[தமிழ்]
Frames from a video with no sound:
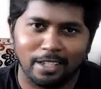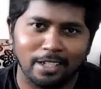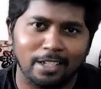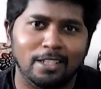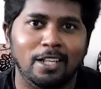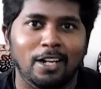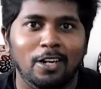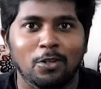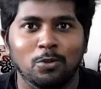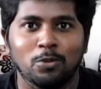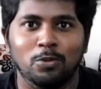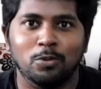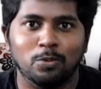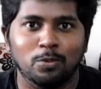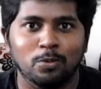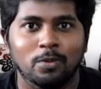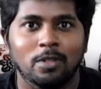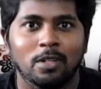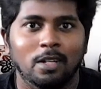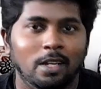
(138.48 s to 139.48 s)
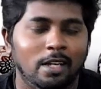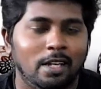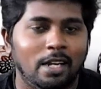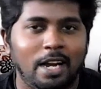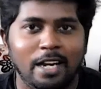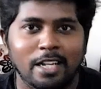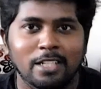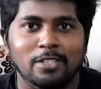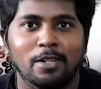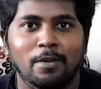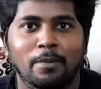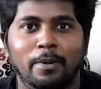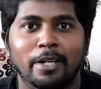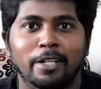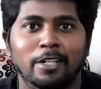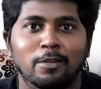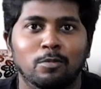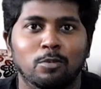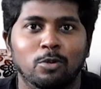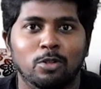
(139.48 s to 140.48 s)
இருந்தாலும் காலேஜில்
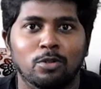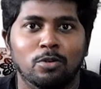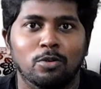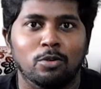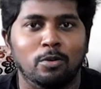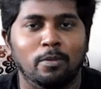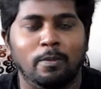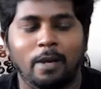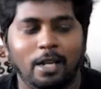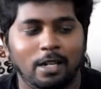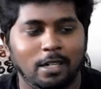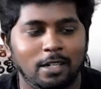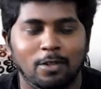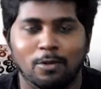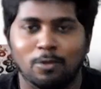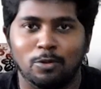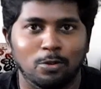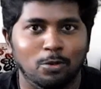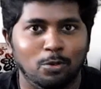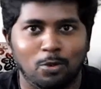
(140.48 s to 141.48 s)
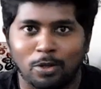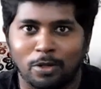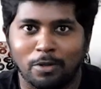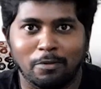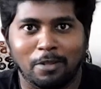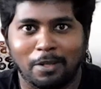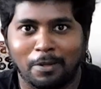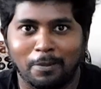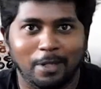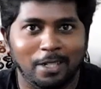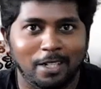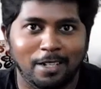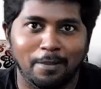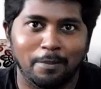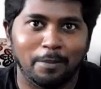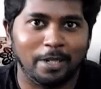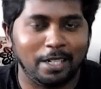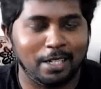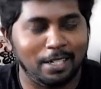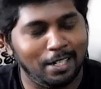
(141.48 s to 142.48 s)
படிக்கும்போது ஒன்றும் மார்க்கில் ஒன்றும் கோட்டை விடுற
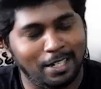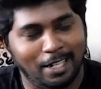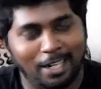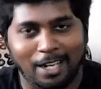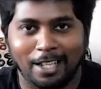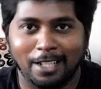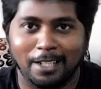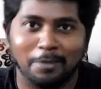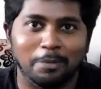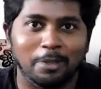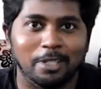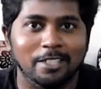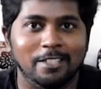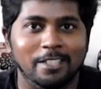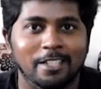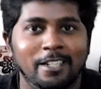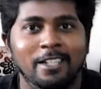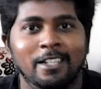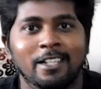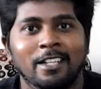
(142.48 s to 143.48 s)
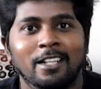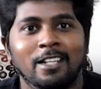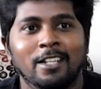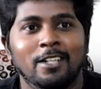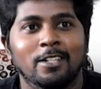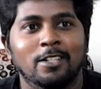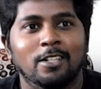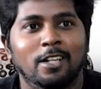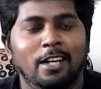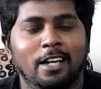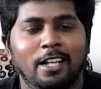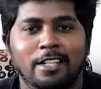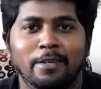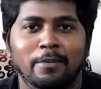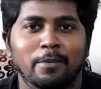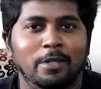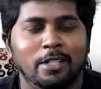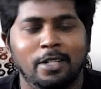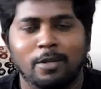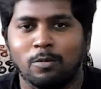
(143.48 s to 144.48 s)
மாதிரிலாம் படிக்கல நல்லா தான் படித்தேன் அதே
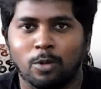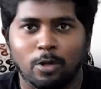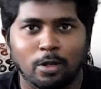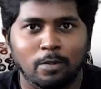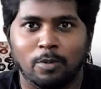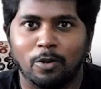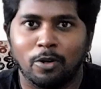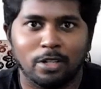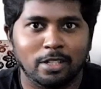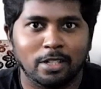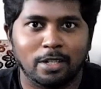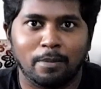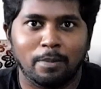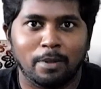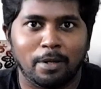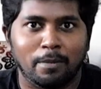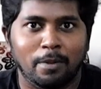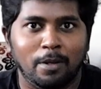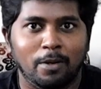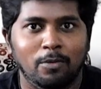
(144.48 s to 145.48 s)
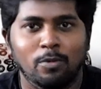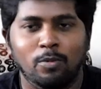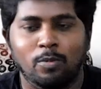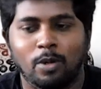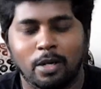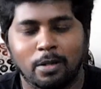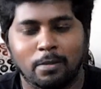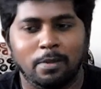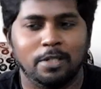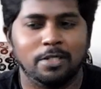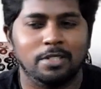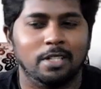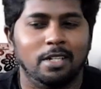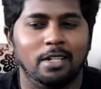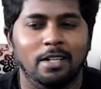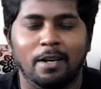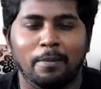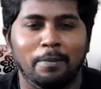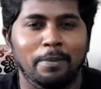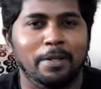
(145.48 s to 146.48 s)
மாதிரி ஒர்க் போனதுக்கப்புறமாவும் ஒர்க்
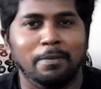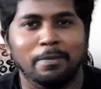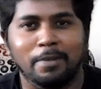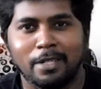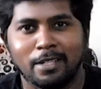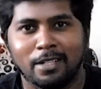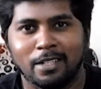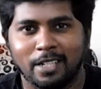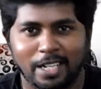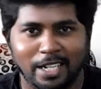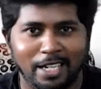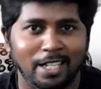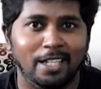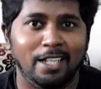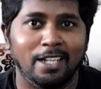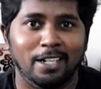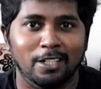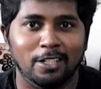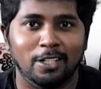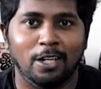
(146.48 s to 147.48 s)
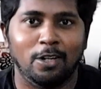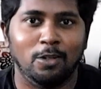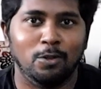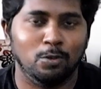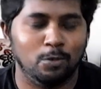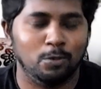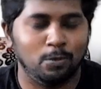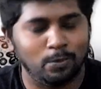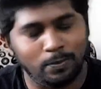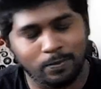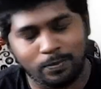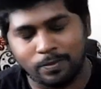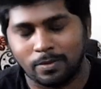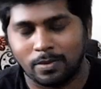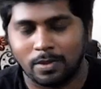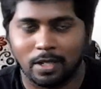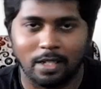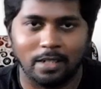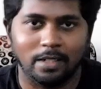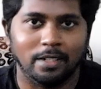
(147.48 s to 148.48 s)
ப்ரெஷர் அப்படி இப்படின்னு என்ன தான் இருந்தாலும்
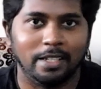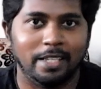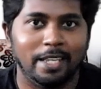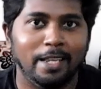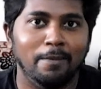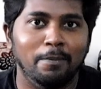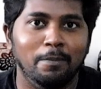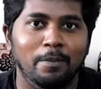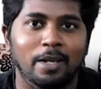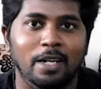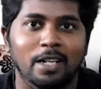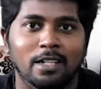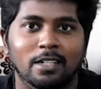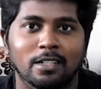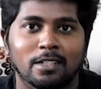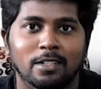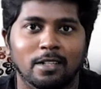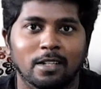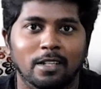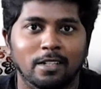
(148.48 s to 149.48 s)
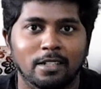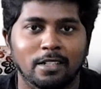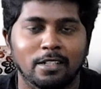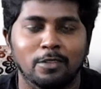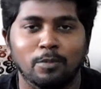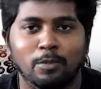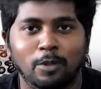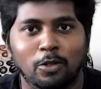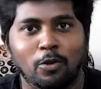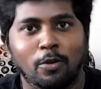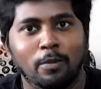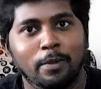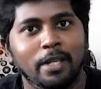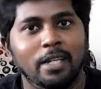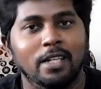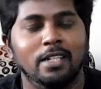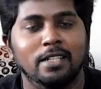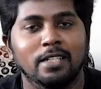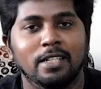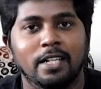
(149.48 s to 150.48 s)
அந்த கேம் மேலே இருந்த அந்த இது மட்டும்
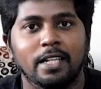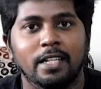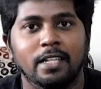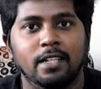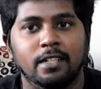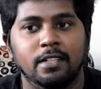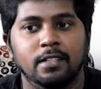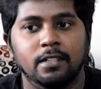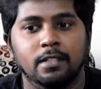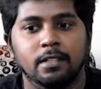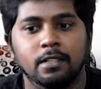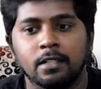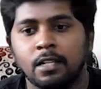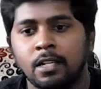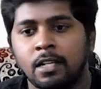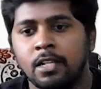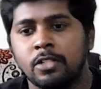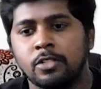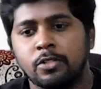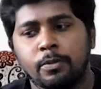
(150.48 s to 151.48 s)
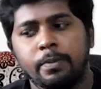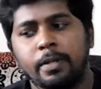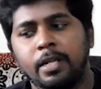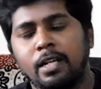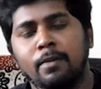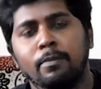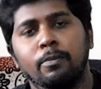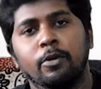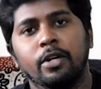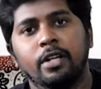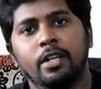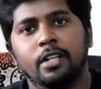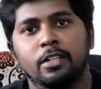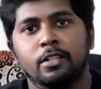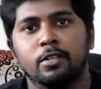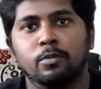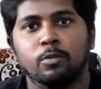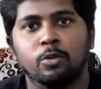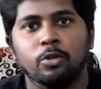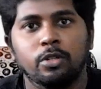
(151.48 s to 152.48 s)
அப்படியே இருந்துகிட்டே தான் இருந்தது ஸோ இப்படியெல்லாம் போயிட்டே
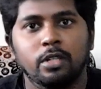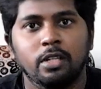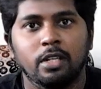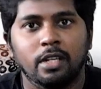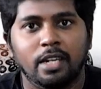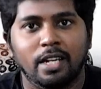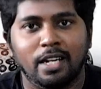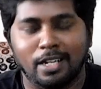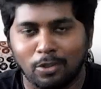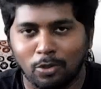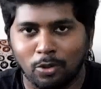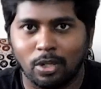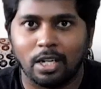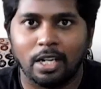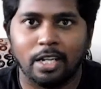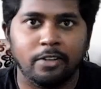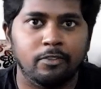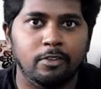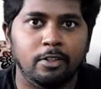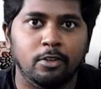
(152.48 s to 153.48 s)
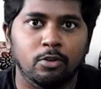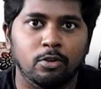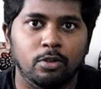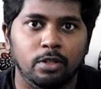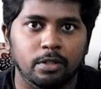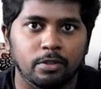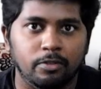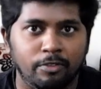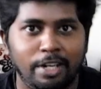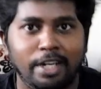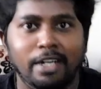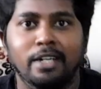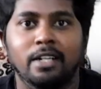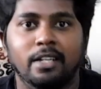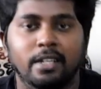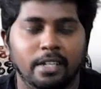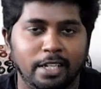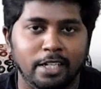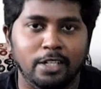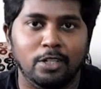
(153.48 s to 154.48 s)
இருக்கும்போது என்னோடய லைஃப்பில் ஒரு ஃப்ரெண்டு